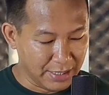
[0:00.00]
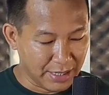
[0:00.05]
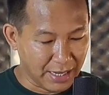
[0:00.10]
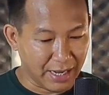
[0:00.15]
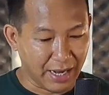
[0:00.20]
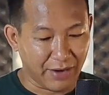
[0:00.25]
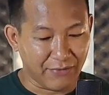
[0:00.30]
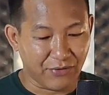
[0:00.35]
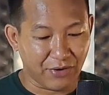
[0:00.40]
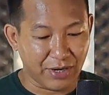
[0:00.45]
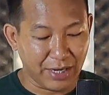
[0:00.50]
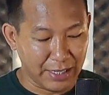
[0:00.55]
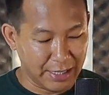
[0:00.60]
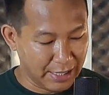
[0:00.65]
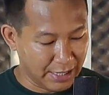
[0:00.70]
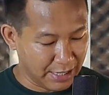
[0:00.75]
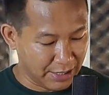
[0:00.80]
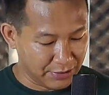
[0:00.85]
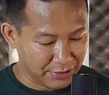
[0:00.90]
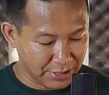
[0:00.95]
jadi handphone
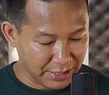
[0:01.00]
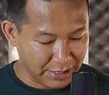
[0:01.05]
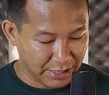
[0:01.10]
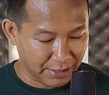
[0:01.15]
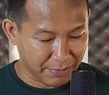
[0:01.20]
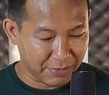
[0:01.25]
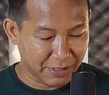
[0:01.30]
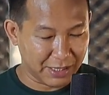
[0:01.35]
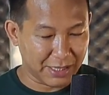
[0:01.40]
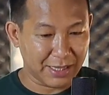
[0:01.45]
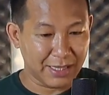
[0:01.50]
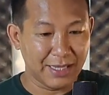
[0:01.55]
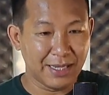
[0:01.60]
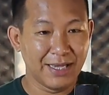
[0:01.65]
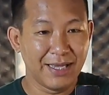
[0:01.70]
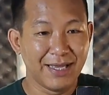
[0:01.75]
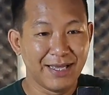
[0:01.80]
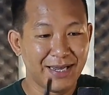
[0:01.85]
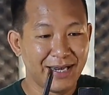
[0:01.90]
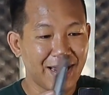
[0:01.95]
ini aduh jadi ribet.
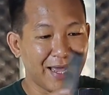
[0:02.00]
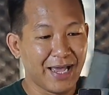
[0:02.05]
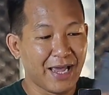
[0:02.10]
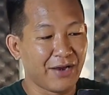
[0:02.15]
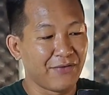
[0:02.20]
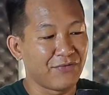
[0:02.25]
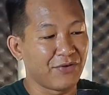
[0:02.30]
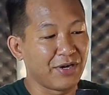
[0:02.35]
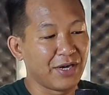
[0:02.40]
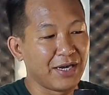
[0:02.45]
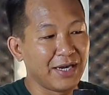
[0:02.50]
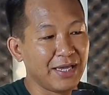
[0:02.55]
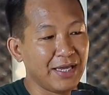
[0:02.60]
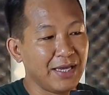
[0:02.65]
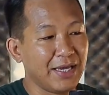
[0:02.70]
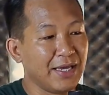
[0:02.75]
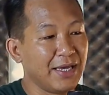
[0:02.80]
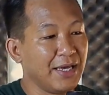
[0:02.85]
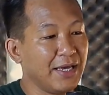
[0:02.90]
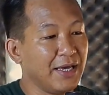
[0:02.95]
Nah handphone
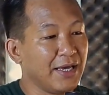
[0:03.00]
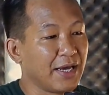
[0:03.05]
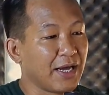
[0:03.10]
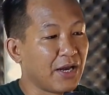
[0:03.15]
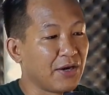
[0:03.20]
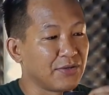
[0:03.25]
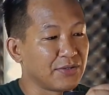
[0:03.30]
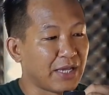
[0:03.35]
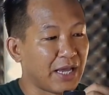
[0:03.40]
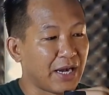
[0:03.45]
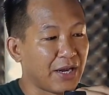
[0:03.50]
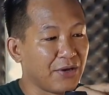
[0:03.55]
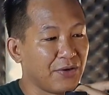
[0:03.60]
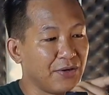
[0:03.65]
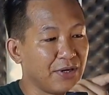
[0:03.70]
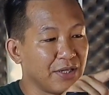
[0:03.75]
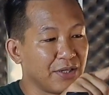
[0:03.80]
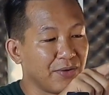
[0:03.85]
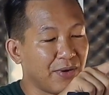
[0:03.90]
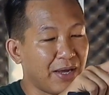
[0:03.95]
ini kalau
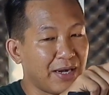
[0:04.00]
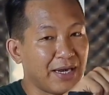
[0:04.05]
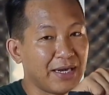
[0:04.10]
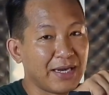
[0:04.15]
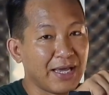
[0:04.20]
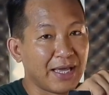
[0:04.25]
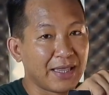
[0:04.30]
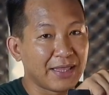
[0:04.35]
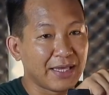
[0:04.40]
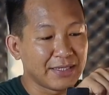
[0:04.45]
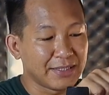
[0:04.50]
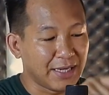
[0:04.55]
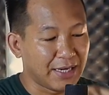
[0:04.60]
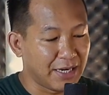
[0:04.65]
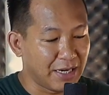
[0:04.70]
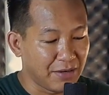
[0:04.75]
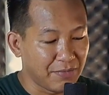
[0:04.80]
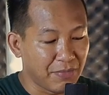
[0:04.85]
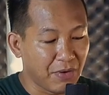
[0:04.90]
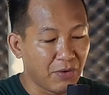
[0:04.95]
stereo itu ada di atas,
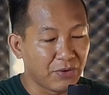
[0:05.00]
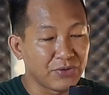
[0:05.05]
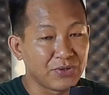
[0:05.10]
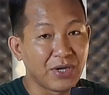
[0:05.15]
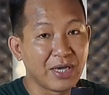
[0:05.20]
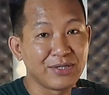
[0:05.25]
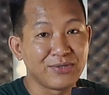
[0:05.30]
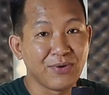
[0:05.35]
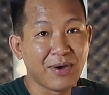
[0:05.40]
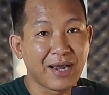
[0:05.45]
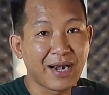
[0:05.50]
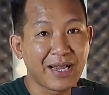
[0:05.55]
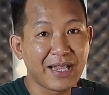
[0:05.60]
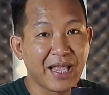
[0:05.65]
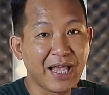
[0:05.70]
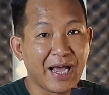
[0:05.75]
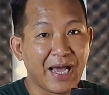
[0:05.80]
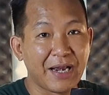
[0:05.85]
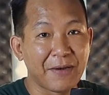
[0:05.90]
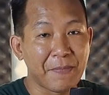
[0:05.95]
ada di bawah juga
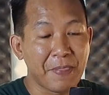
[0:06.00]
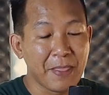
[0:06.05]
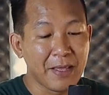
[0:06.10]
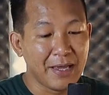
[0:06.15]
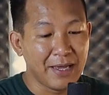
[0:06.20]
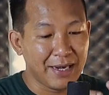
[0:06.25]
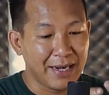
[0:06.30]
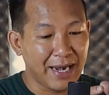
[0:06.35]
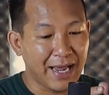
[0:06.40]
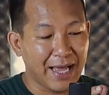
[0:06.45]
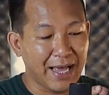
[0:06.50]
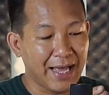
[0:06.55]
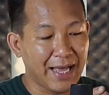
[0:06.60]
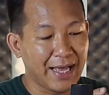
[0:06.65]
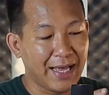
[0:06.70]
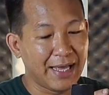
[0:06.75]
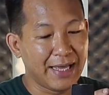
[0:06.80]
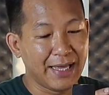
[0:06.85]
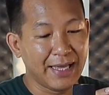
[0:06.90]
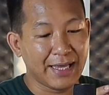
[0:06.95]
suaranya kan.
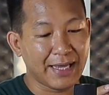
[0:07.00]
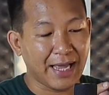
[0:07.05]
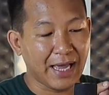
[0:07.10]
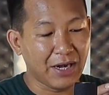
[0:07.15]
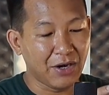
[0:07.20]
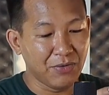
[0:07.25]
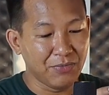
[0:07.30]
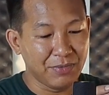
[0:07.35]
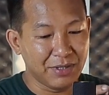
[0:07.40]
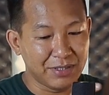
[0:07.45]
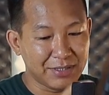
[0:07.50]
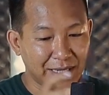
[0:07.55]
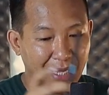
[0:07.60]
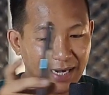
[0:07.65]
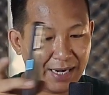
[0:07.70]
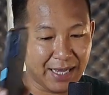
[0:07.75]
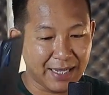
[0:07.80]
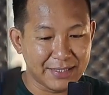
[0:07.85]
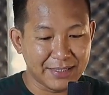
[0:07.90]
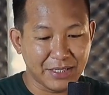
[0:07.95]
Nah kalau
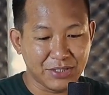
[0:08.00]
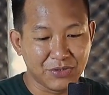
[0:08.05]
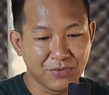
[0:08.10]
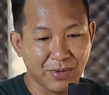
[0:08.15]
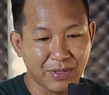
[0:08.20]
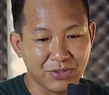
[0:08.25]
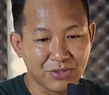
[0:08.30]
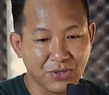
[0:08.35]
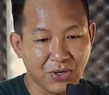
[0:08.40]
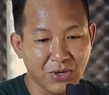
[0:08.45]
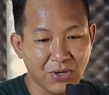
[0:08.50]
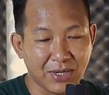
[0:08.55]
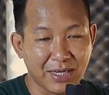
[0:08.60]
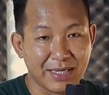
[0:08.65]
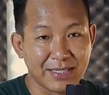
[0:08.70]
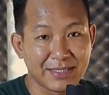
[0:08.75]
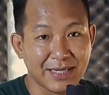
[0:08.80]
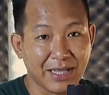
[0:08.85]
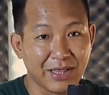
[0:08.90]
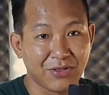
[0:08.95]
misalkan saya cuma colok
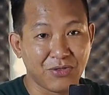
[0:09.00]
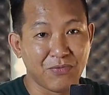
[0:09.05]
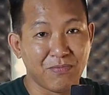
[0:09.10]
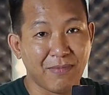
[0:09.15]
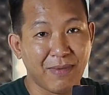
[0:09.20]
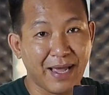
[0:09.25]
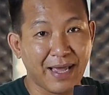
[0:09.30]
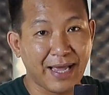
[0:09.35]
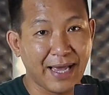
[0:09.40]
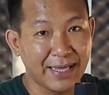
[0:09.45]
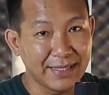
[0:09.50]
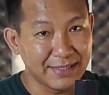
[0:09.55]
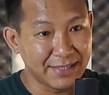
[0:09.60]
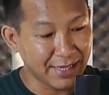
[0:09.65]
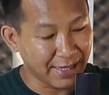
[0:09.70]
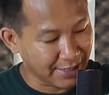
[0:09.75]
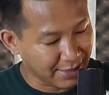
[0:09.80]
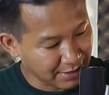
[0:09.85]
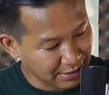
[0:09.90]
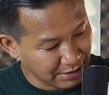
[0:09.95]
ke satu mic
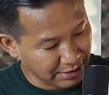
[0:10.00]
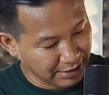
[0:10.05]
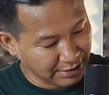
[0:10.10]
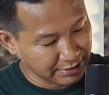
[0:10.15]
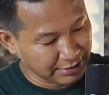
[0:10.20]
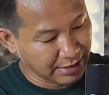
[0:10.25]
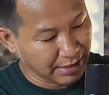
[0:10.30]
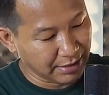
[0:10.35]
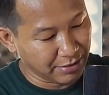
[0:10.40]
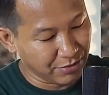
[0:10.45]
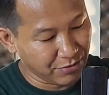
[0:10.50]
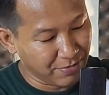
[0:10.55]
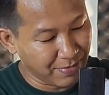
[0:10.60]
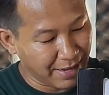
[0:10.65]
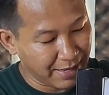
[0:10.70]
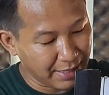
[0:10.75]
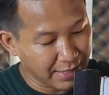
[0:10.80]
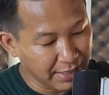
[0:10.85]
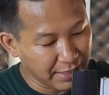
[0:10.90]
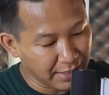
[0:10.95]
aja, ke satu
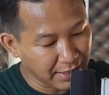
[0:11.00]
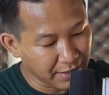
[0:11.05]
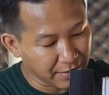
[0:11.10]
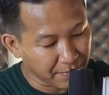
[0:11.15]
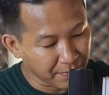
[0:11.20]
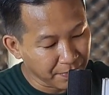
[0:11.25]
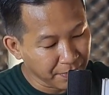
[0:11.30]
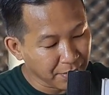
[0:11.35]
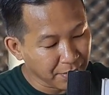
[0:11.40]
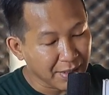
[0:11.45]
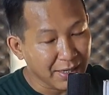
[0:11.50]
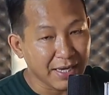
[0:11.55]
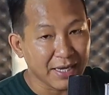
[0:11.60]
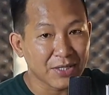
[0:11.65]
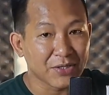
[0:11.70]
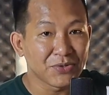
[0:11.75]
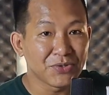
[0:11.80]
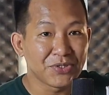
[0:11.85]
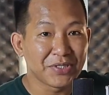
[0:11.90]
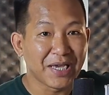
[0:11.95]
mic ini,
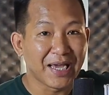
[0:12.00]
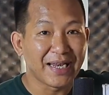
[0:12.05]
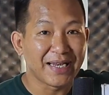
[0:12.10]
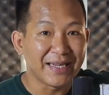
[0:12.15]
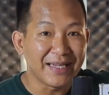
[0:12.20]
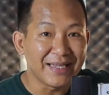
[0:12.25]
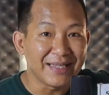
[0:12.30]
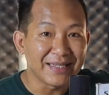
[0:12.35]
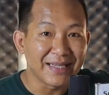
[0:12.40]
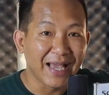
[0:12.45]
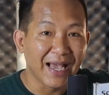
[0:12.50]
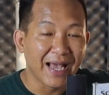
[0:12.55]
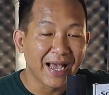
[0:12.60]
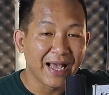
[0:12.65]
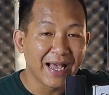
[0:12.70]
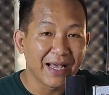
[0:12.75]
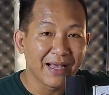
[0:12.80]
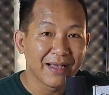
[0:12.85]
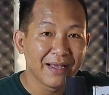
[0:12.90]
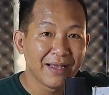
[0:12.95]
itu
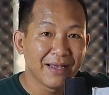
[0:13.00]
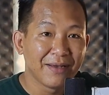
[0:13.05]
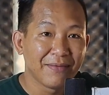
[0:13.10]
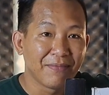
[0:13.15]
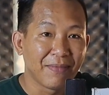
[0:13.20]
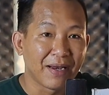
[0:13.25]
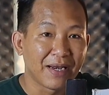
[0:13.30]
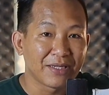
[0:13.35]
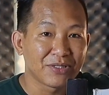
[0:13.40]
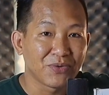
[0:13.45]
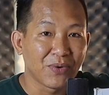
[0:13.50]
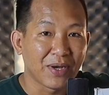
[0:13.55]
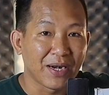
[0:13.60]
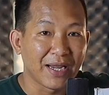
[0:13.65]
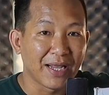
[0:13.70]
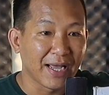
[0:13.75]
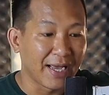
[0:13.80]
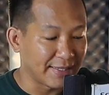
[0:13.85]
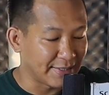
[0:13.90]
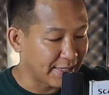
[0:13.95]
jadinya malah
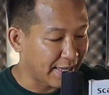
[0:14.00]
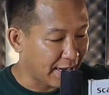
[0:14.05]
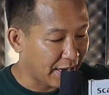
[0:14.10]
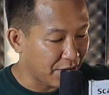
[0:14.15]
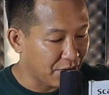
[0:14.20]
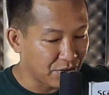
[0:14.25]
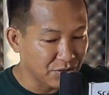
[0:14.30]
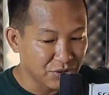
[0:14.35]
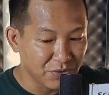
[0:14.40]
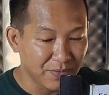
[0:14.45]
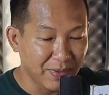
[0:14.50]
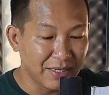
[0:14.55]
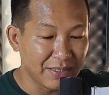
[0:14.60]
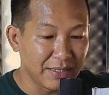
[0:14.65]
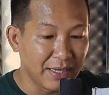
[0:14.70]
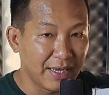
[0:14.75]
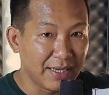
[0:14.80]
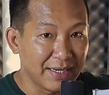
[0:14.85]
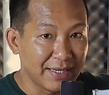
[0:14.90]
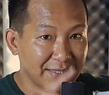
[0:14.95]
suaranya nggak stereo cuman
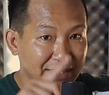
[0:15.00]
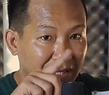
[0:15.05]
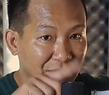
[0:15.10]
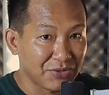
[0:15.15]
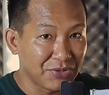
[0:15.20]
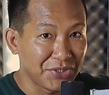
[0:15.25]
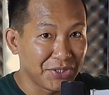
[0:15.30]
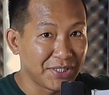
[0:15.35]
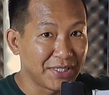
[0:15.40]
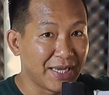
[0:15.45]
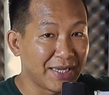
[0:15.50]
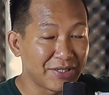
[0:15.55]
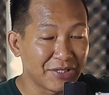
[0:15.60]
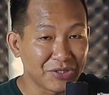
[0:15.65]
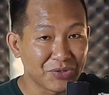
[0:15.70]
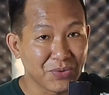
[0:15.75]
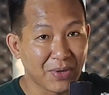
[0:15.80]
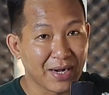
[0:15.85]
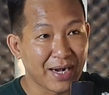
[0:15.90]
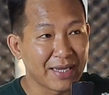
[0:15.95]
uh, di satu sisi aja
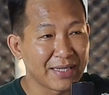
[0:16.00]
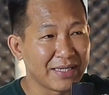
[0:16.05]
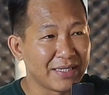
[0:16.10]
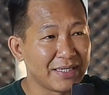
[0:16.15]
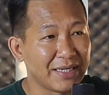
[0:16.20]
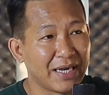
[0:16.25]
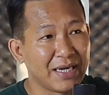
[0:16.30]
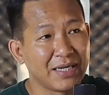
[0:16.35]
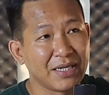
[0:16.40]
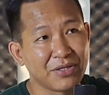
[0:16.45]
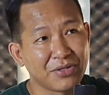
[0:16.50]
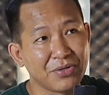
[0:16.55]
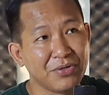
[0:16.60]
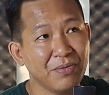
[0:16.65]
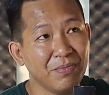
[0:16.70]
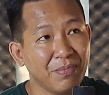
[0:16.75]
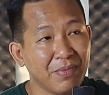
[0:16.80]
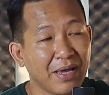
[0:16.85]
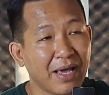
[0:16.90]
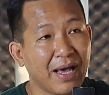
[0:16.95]
suaranya dan
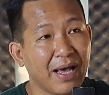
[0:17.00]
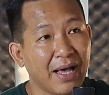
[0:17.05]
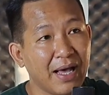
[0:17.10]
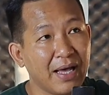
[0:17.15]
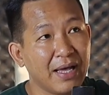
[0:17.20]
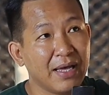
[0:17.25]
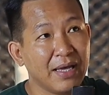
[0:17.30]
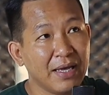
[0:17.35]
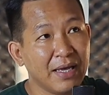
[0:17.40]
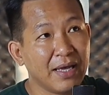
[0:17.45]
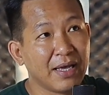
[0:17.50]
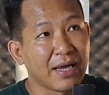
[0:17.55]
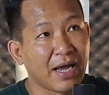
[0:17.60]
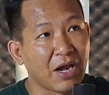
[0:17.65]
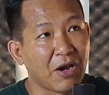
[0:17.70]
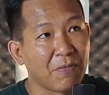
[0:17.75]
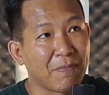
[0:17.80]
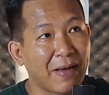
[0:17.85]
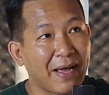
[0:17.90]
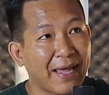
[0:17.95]
itu ya
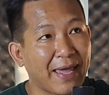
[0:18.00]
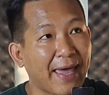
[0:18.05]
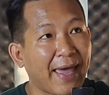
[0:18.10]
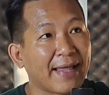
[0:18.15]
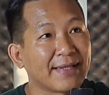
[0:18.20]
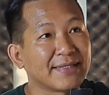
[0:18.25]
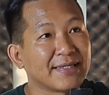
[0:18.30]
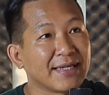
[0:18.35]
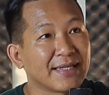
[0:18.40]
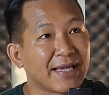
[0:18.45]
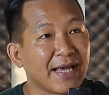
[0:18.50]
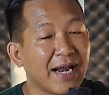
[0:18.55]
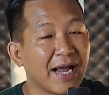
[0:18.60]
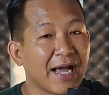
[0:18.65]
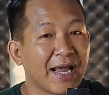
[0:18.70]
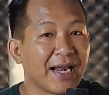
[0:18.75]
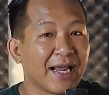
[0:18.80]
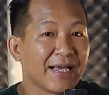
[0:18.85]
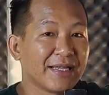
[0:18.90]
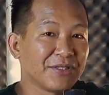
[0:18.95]
kalau pakai headset
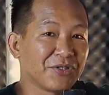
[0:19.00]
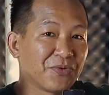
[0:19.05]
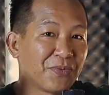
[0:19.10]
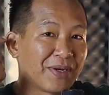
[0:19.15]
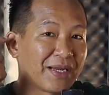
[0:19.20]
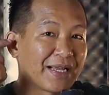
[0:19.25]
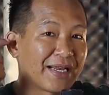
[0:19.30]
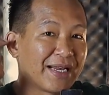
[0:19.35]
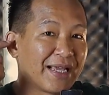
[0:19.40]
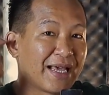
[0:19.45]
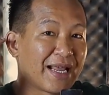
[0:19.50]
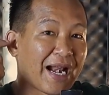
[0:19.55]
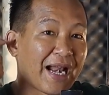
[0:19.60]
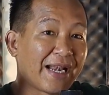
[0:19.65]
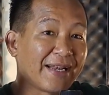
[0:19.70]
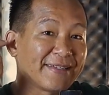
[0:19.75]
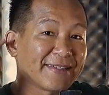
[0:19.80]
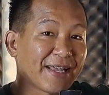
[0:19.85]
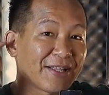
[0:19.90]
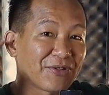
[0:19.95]
kadang-kadang cuman
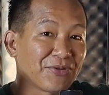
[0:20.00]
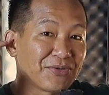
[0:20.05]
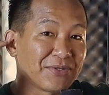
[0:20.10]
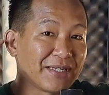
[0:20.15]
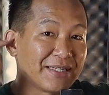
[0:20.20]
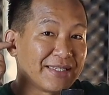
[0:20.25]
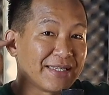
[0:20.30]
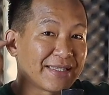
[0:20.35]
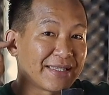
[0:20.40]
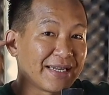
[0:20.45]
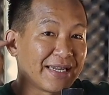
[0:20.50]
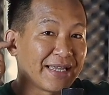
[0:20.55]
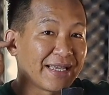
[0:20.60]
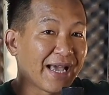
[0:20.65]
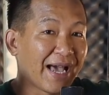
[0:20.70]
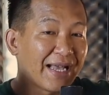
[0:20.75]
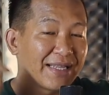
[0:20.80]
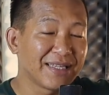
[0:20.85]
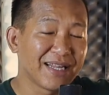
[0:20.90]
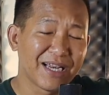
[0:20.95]
kedengeran di satu sisi
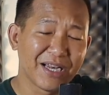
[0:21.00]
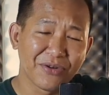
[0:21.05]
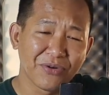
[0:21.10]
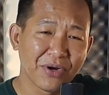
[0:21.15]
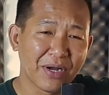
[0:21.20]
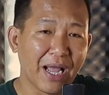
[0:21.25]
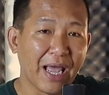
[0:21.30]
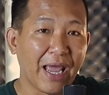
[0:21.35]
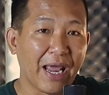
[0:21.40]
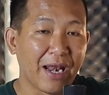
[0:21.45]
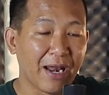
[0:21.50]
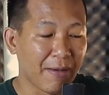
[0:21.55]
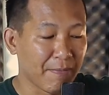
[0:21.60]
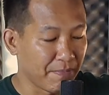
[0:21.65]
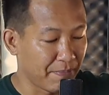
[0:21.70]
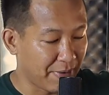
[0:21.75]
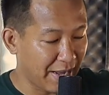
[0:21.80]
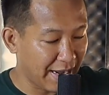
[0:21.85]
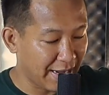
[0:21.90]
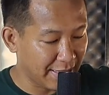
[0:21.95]
telinga aja dan itu nggak enak
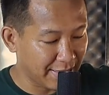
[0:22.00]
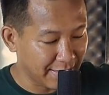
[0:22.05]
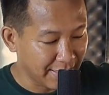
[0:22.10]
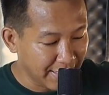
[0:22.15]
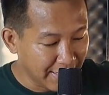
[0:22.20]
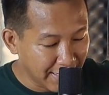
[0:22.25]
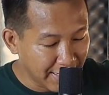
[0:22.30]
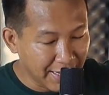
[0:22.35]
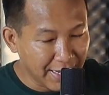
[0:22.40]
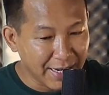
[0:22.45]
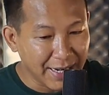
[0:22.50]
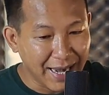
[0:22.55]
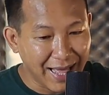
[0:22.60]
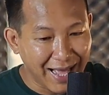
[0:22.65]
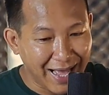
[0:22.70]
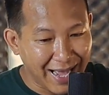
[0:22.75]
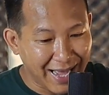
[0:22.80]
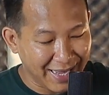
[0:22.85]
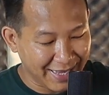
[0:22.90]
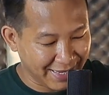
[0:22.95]
banget
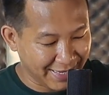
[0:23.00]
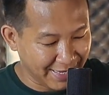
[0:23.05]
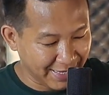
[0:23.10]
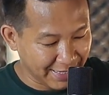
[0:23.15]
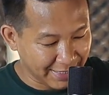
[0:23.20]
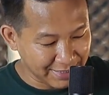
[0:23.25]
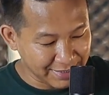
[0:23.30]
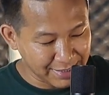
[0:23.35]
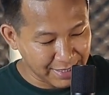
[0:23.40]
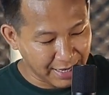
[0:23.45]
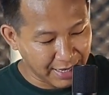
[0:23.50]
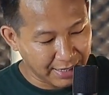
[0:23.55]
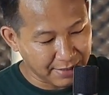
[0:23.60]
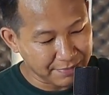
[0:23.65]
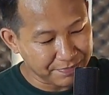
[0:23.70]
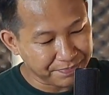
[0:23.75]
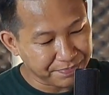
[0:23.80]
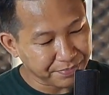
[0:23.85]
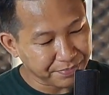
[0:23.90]
nah akhirnya